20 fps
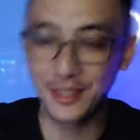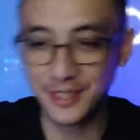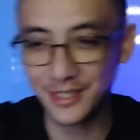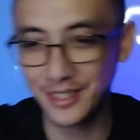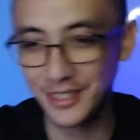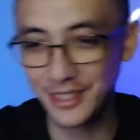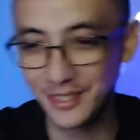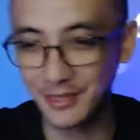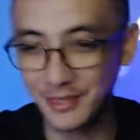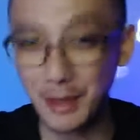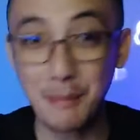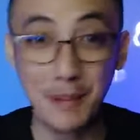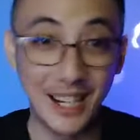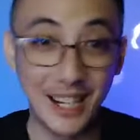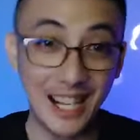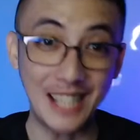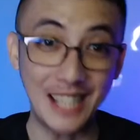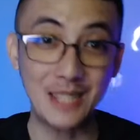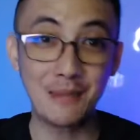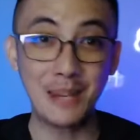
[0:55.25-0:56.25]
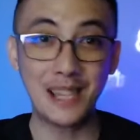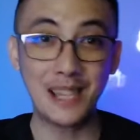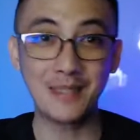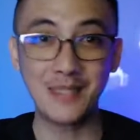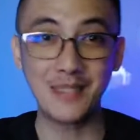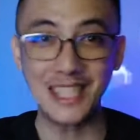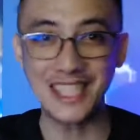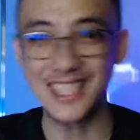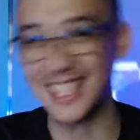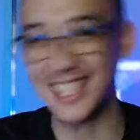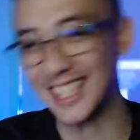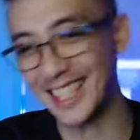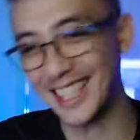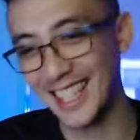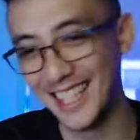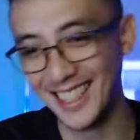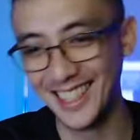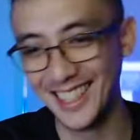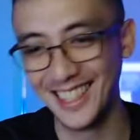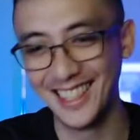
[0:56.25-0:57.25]
an educator, and anim- an
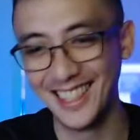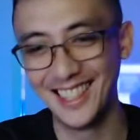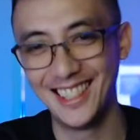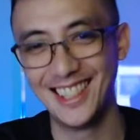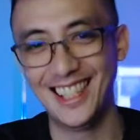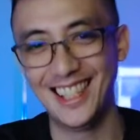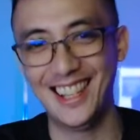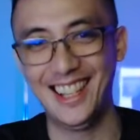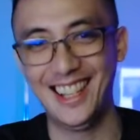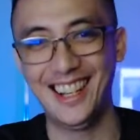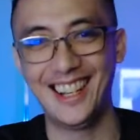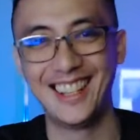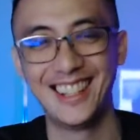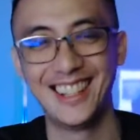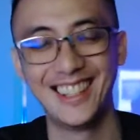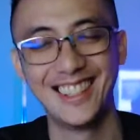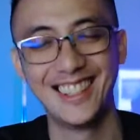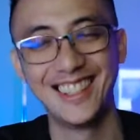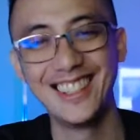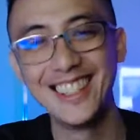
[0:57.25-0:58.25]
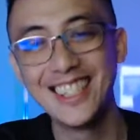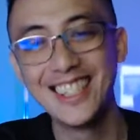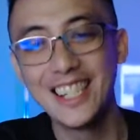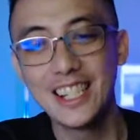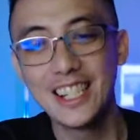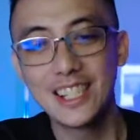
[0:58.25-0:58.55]
animal lover by heart.